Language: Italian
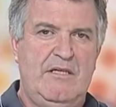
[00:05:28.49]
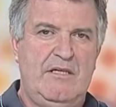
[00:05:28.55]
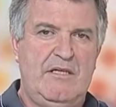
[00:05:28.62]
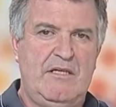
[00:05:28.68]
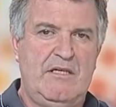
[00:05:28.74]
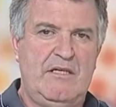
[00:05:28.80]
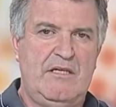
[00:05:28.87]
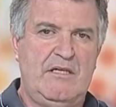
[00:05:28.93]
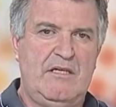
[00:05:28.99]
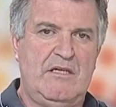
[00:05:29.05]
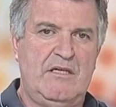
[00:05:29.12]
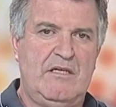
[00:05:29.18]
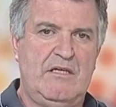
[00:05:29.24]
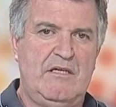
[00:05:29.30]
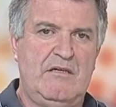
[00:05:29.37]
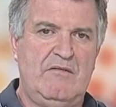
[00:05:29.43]

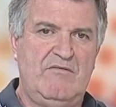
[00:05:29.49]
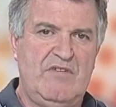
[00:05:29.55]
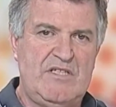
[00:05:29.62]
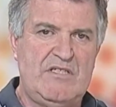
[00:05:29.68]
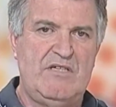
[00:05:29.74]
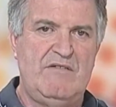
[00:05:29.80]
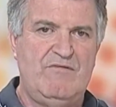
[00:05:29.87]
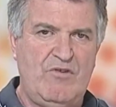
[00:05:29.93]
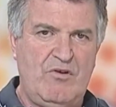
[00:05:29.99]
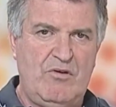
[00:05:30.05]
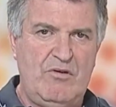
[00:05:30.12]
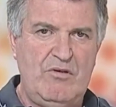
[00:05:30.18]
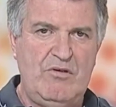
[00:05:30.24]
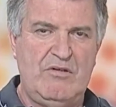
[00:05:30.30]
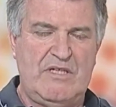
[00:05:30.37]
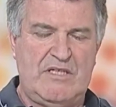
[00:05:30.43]
Eh, invece
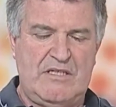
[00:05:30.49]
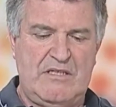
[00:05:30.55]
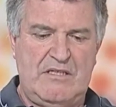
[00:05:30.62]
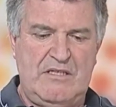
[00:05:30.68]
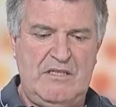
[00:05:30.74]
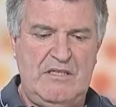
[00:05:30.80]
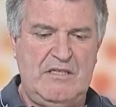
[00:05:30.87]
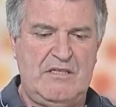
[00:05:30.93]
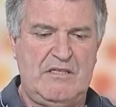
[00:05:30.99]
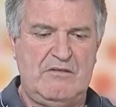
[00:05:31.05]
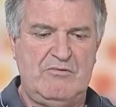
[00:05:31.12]
voglio garantire